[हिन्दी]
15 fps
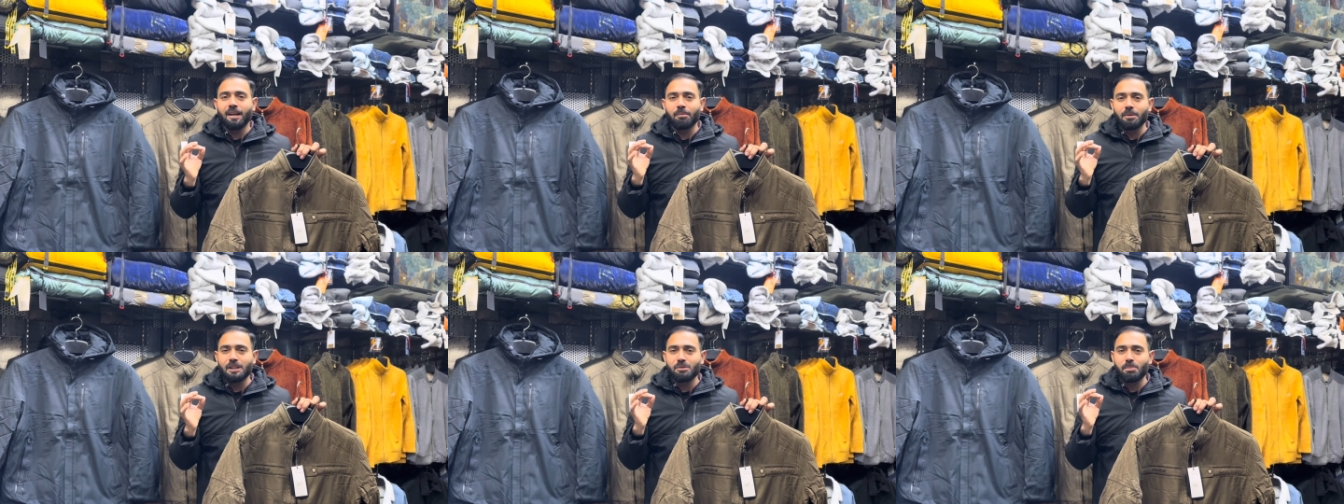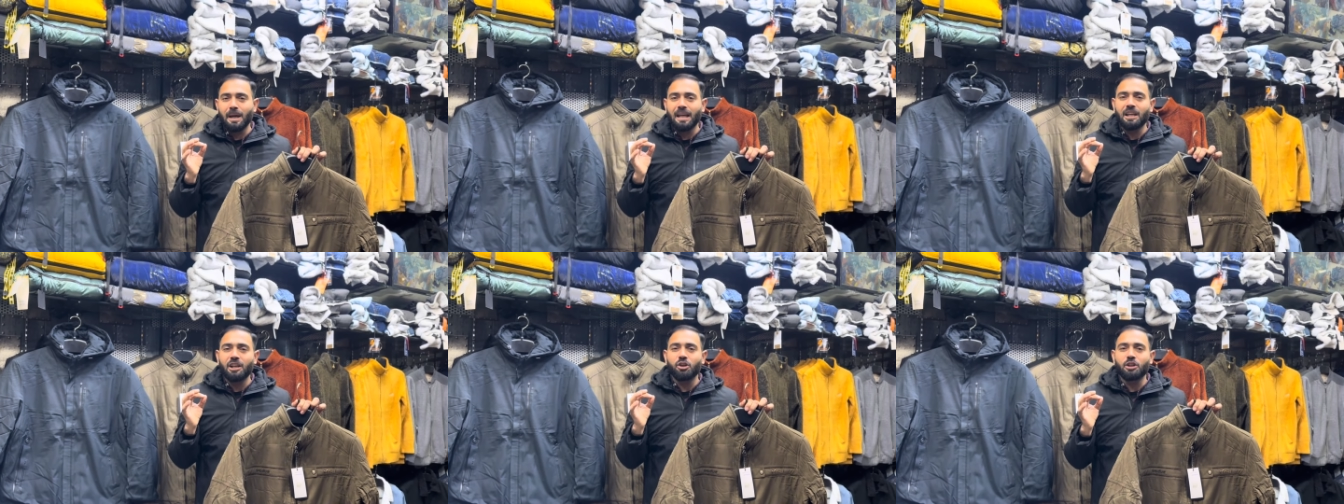कमीज
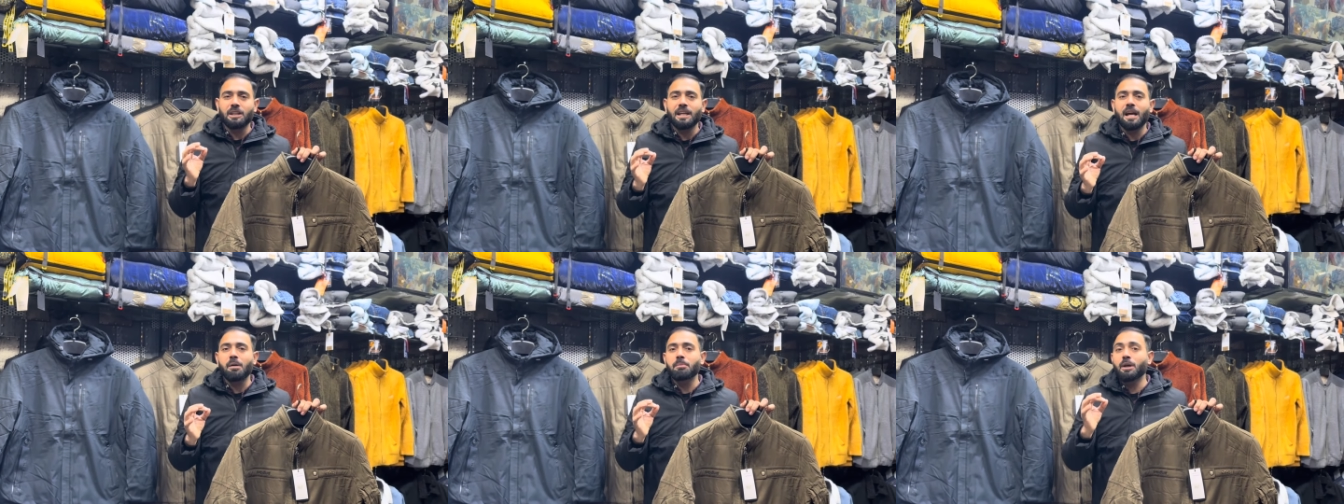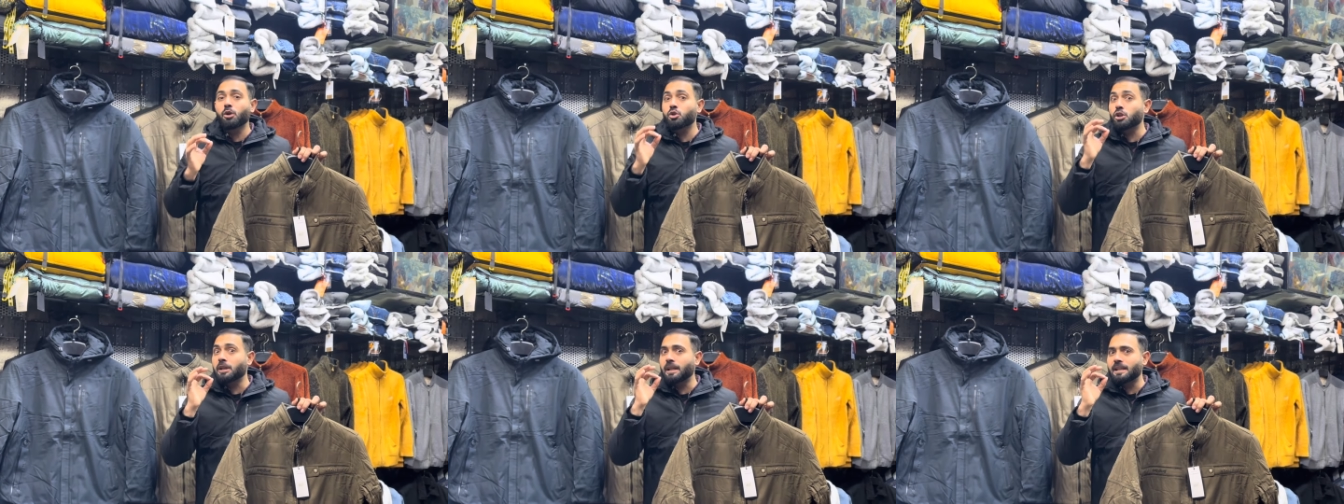पहननी होती है हमें
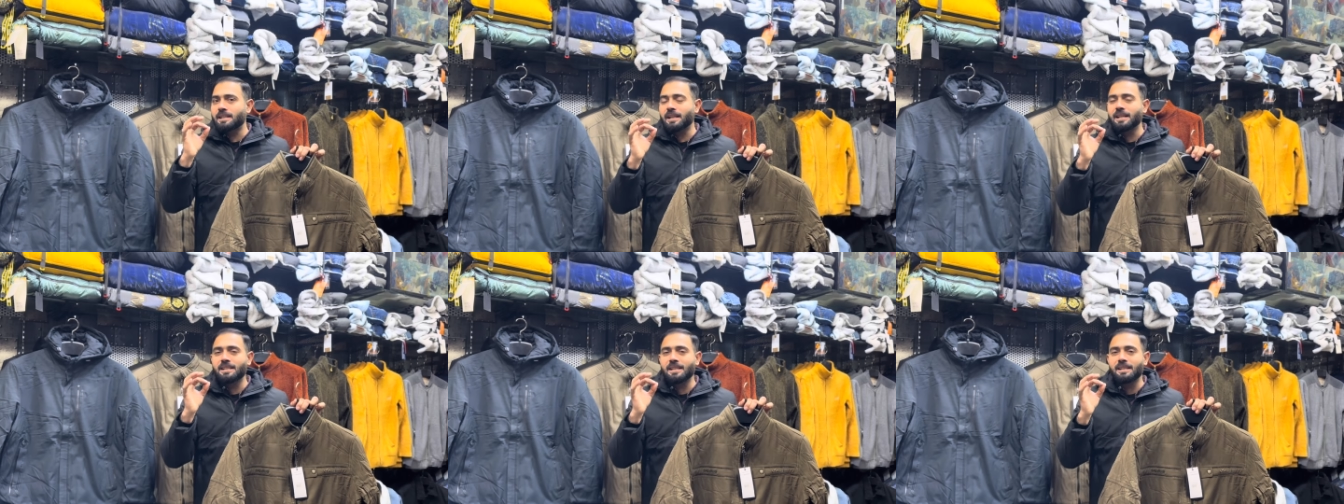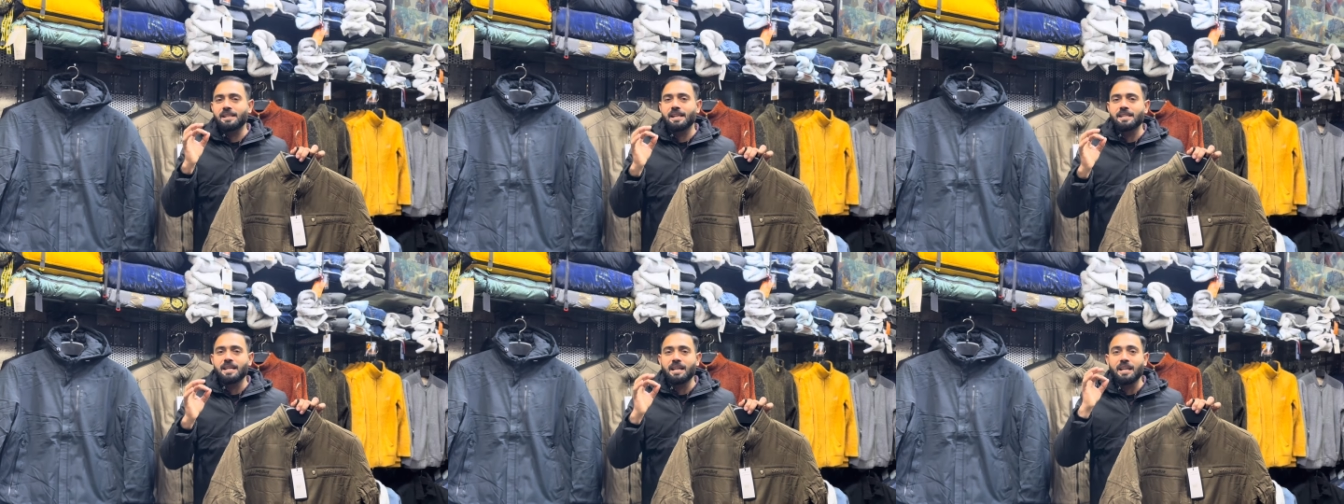कुछ डिसेंट
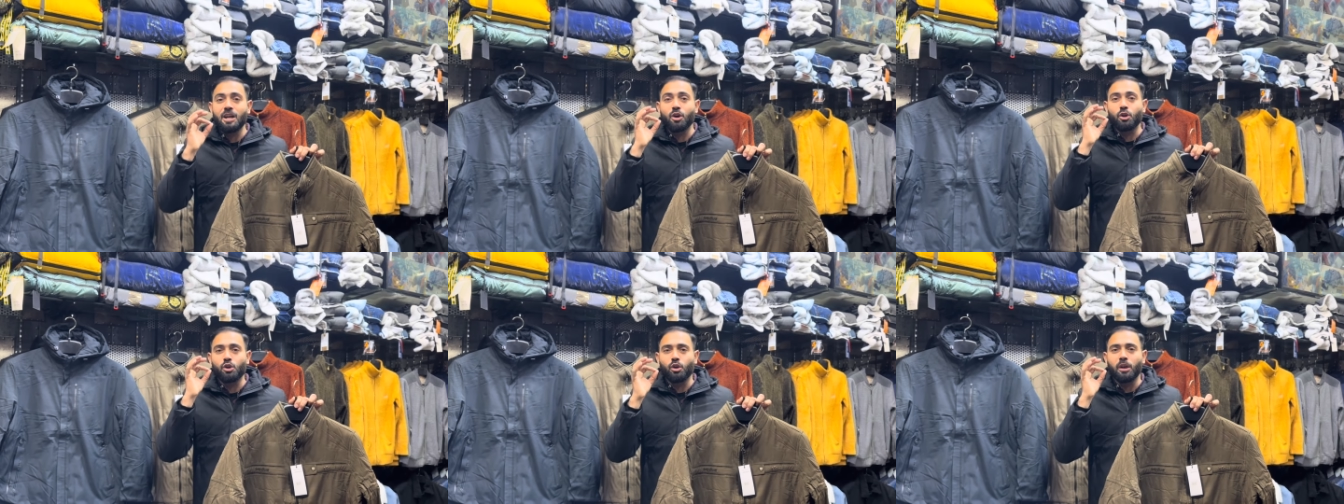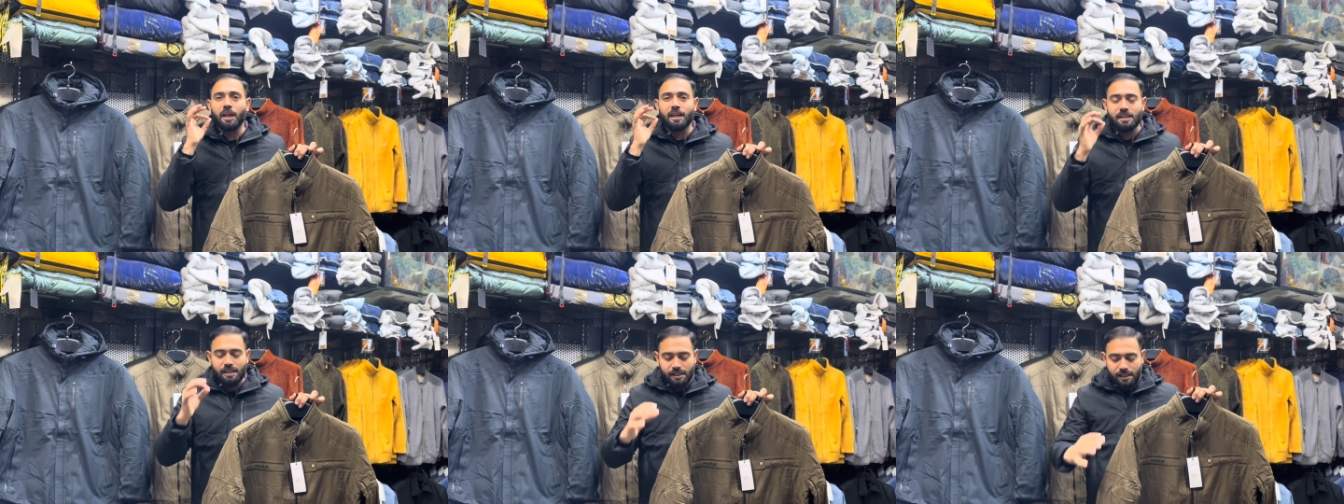चीजें चाहिए और
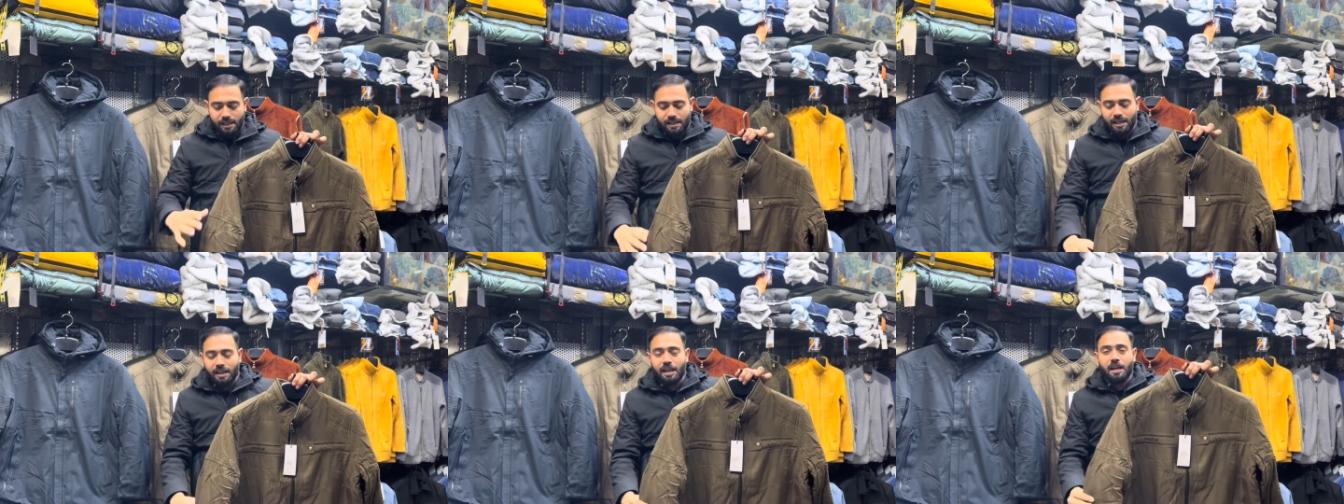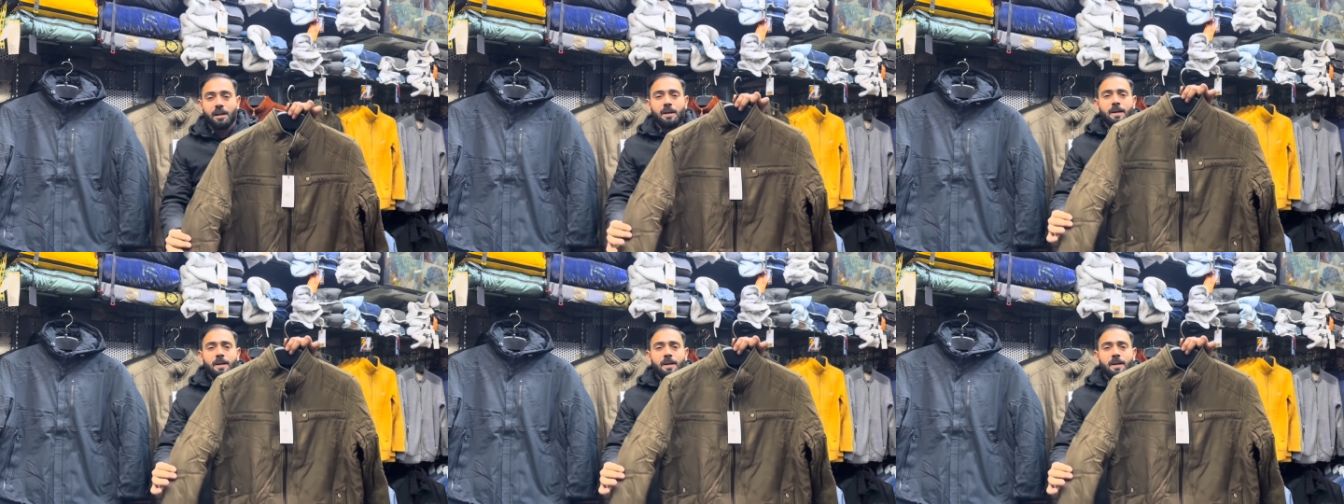यूनिक चीजें चाहिए